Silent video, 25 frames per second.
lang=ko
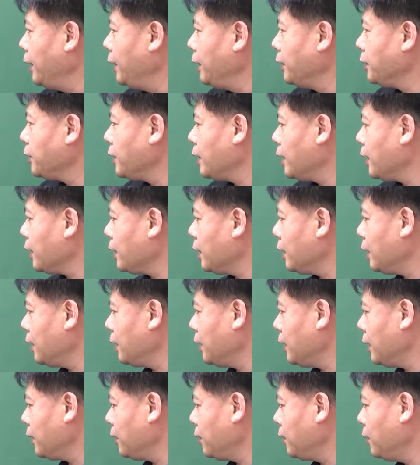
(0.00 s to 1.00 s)
전압
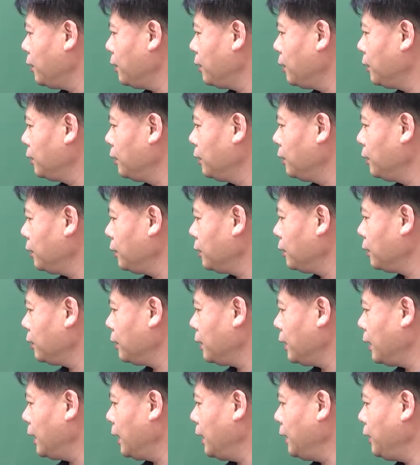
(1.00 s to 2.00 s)
강화된 거 응?
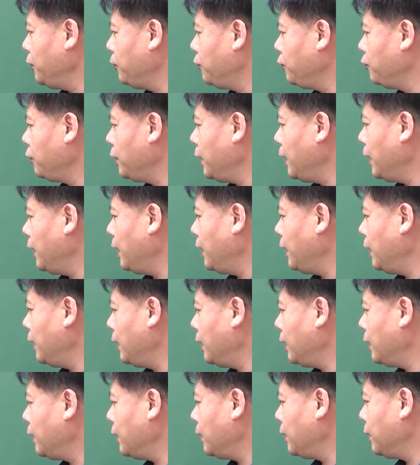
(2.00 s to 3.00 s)
I2의
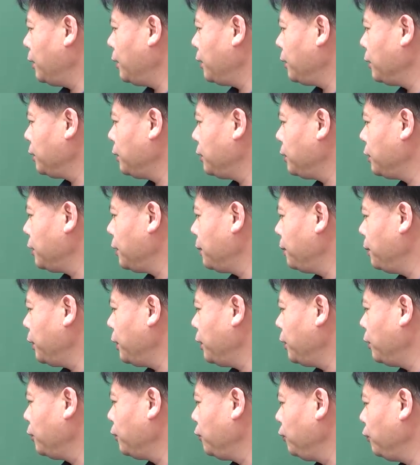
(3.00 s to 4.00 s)

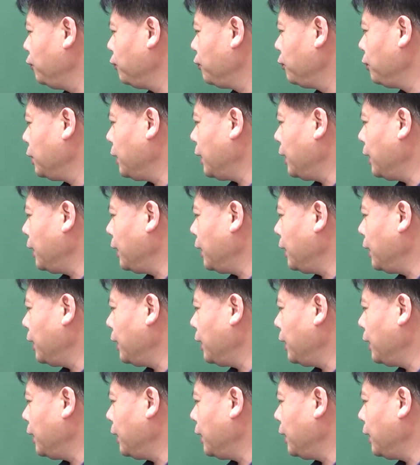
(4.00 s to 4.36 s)
0.06은